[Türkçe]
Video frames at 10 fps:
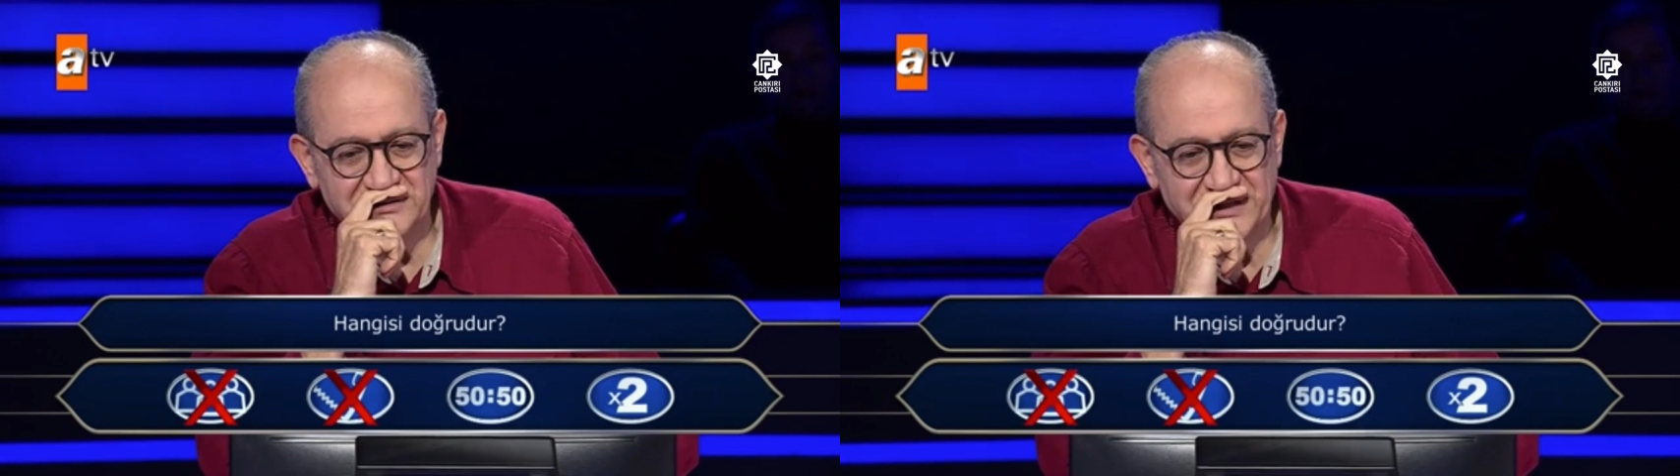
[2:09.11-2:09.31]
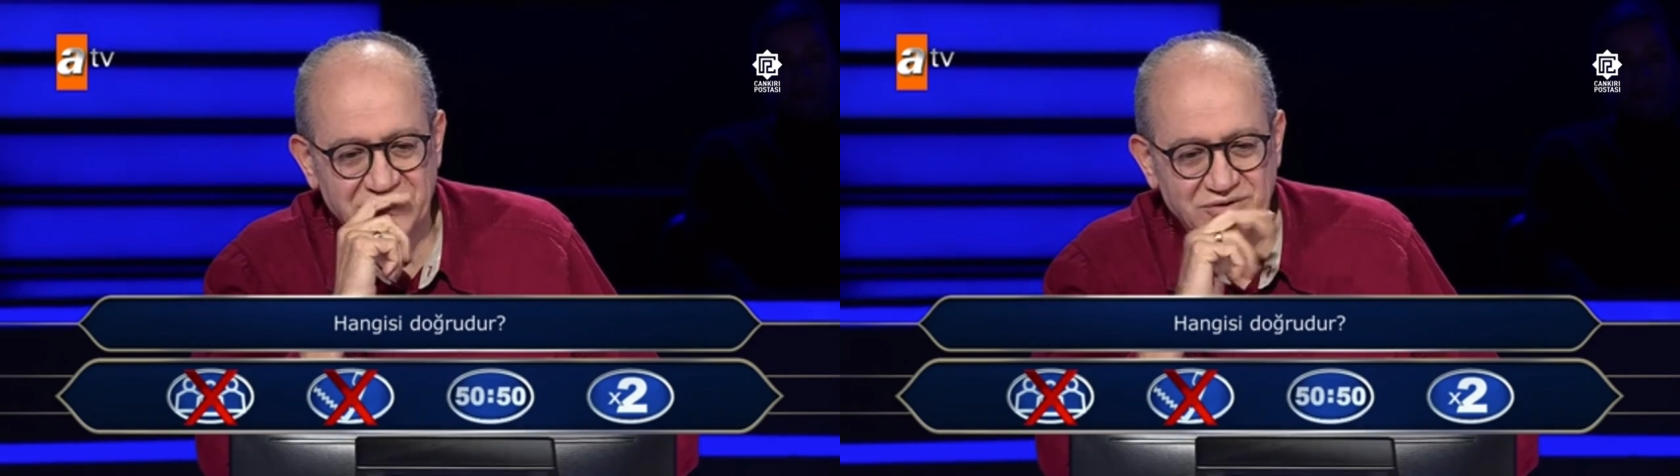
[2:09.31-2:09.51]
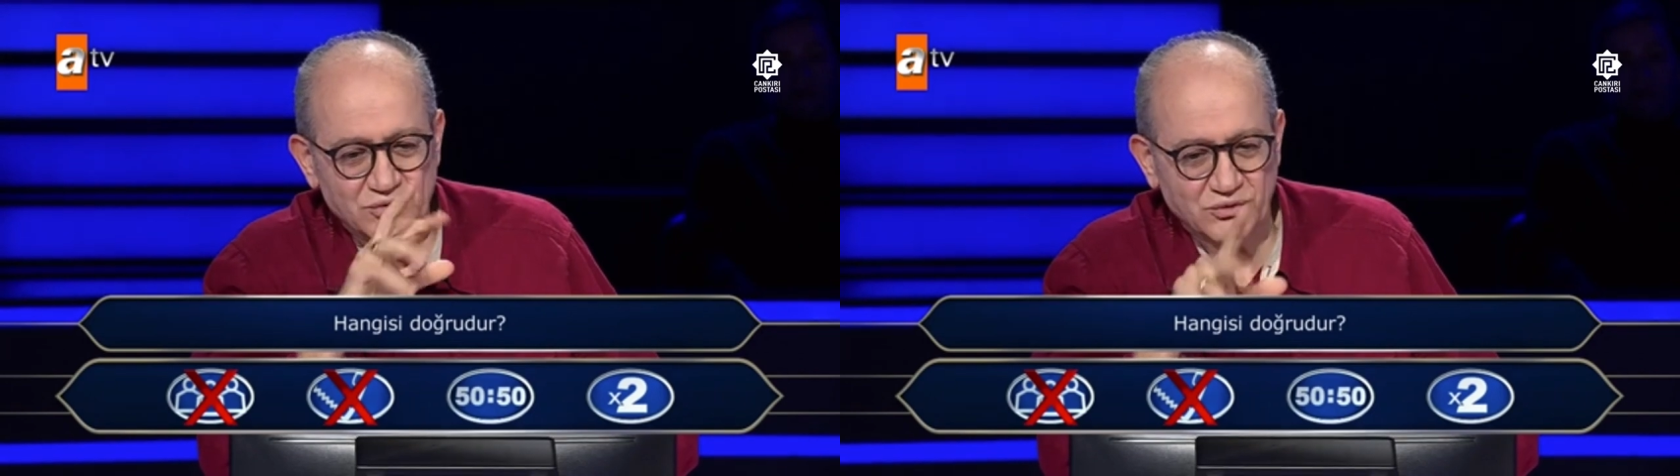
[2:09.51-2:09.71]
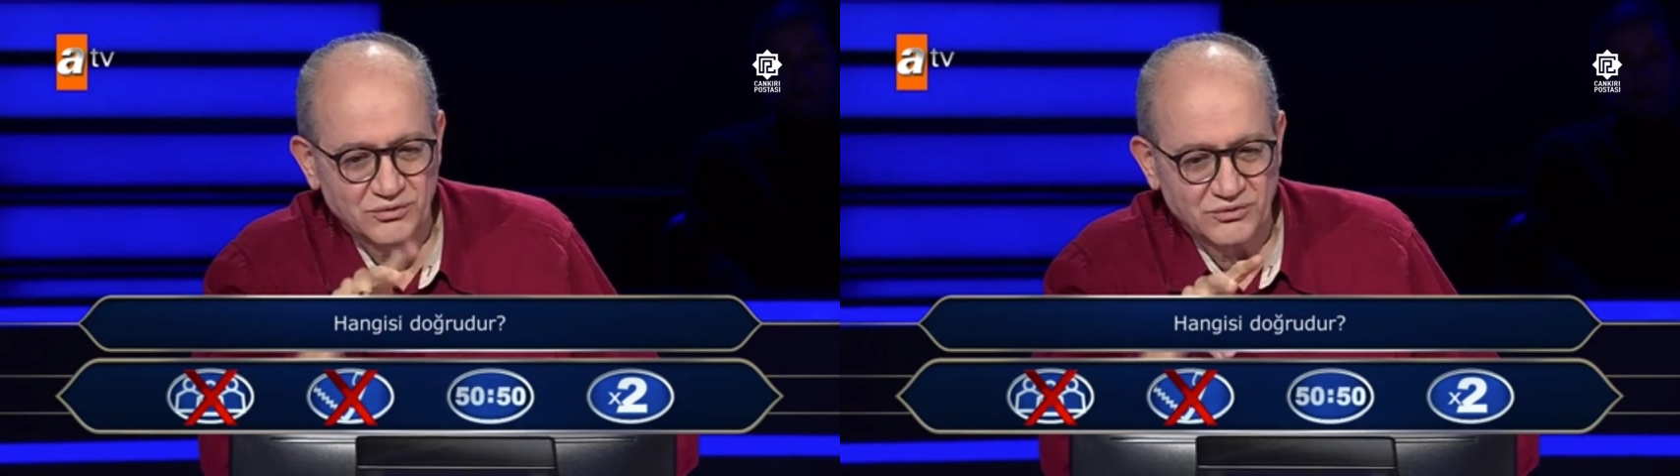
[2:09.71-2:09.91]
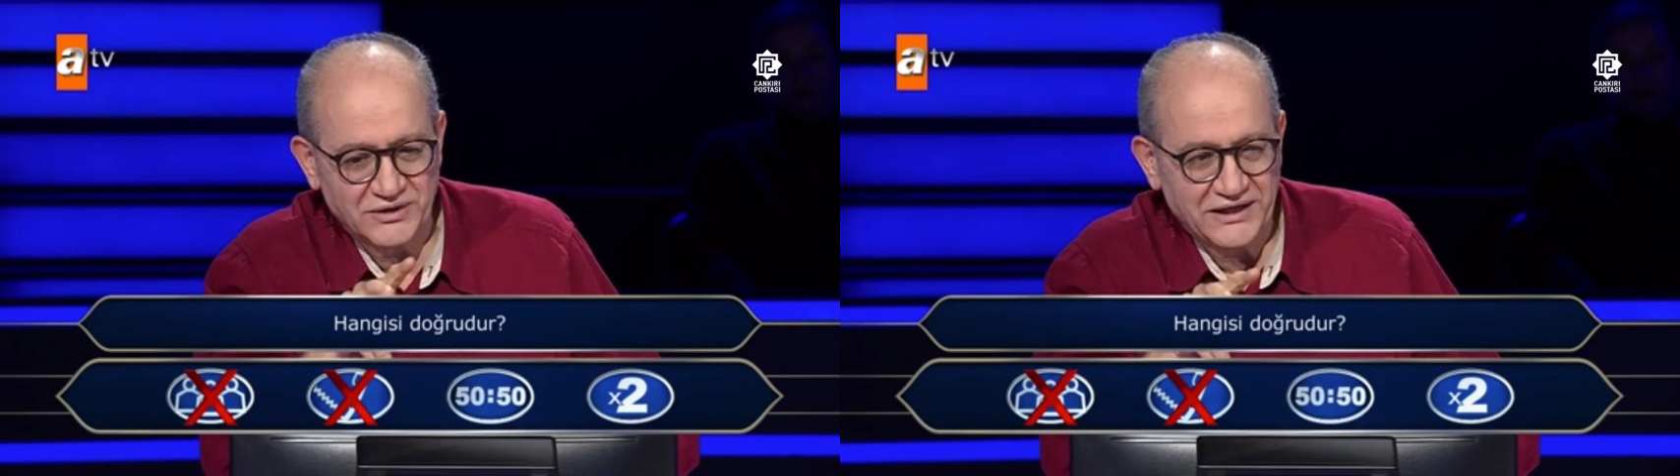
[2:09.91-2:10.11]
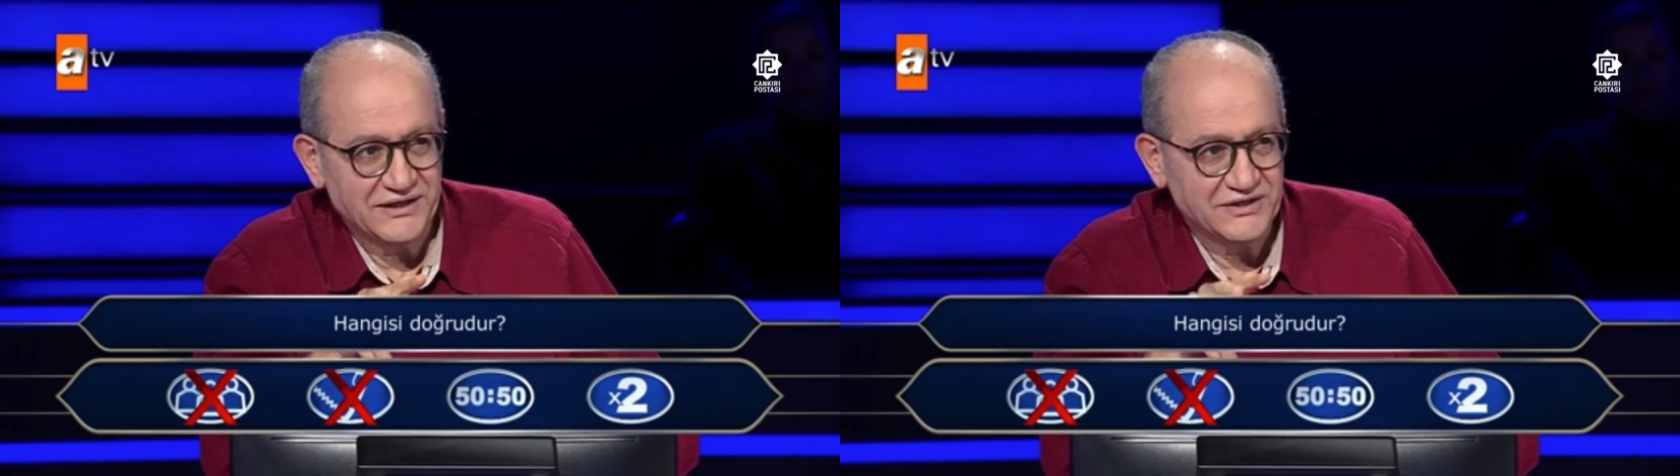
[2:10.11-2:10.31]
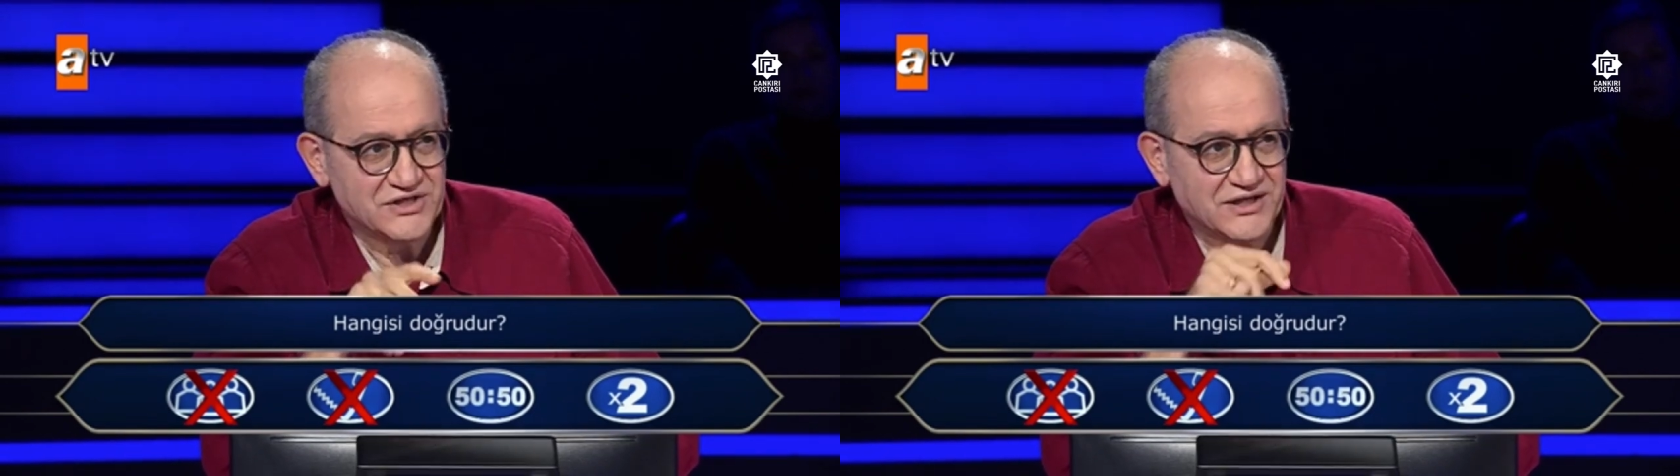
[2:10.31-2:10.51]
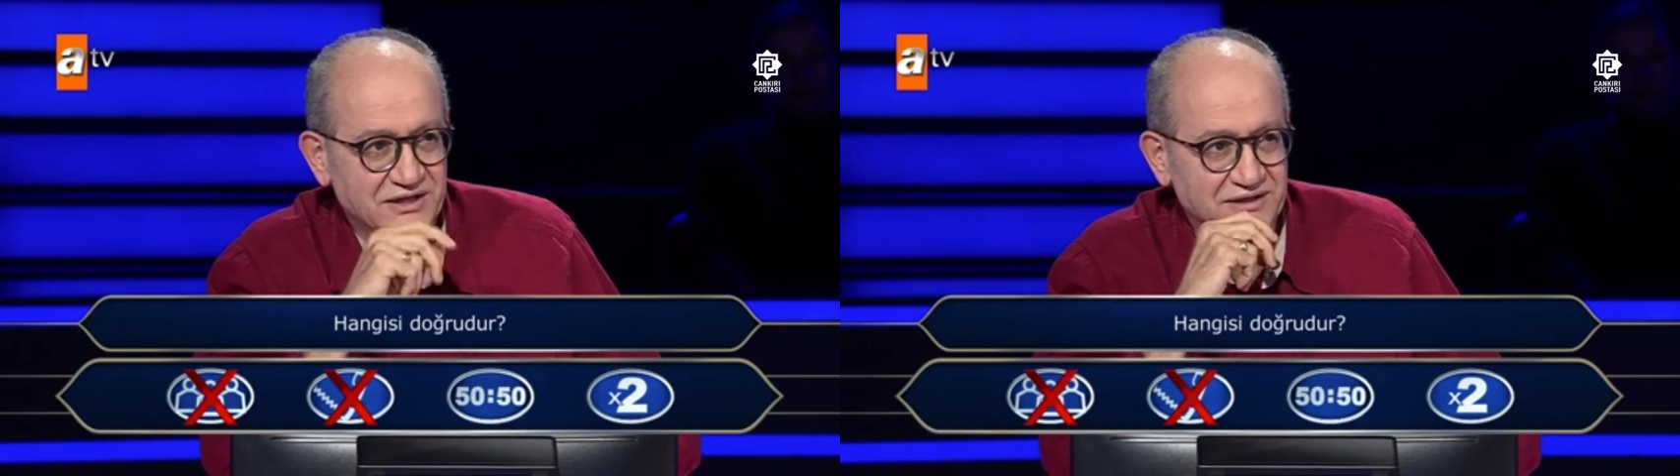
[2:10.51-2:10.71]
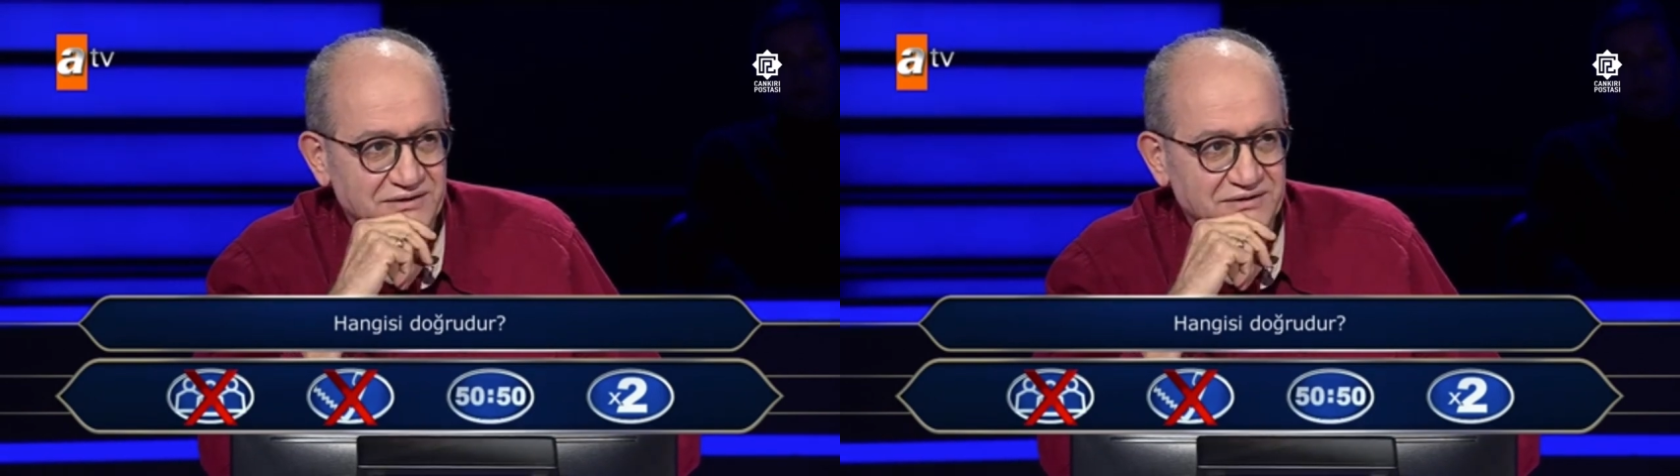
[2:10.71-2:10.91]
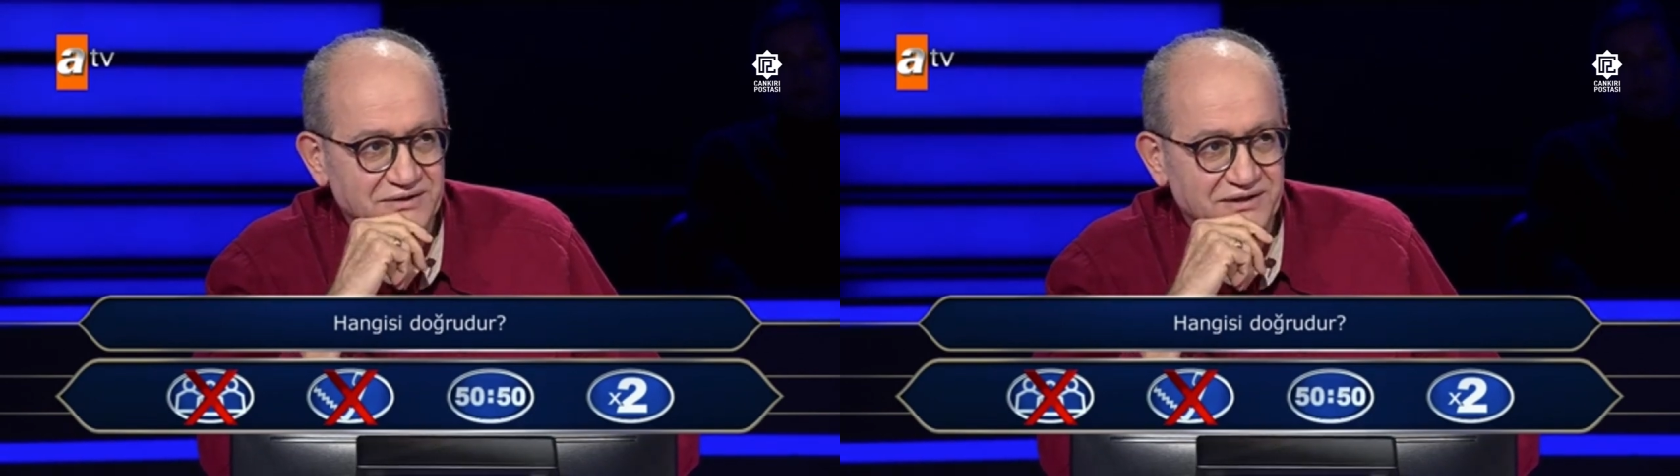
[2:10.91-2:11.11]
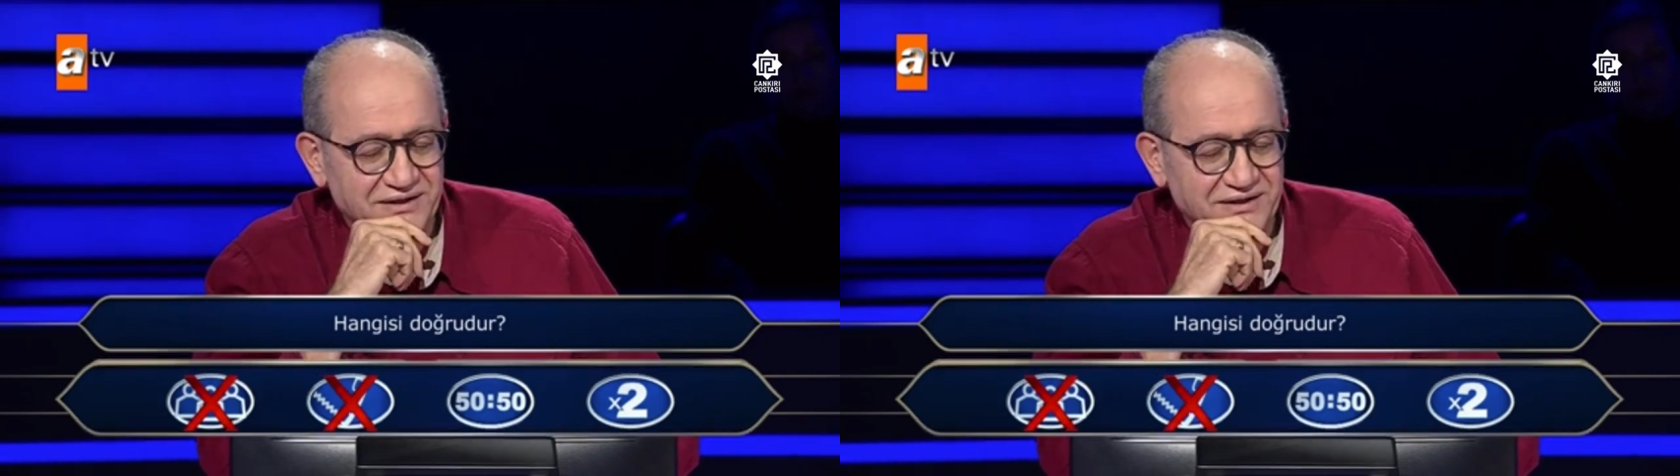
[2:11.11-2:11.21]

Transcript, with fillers: ya iki sorunun eleneceği yarı yarıya,